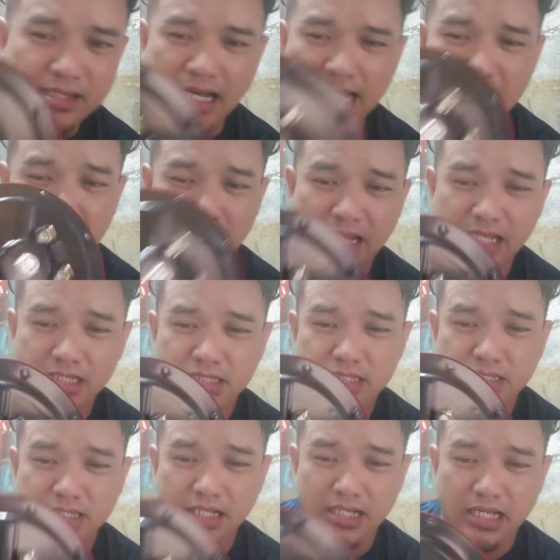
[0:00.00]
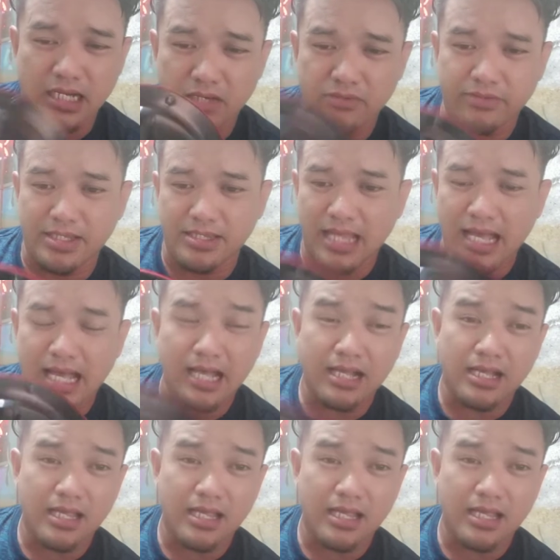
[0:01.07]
Unless nagalawin ng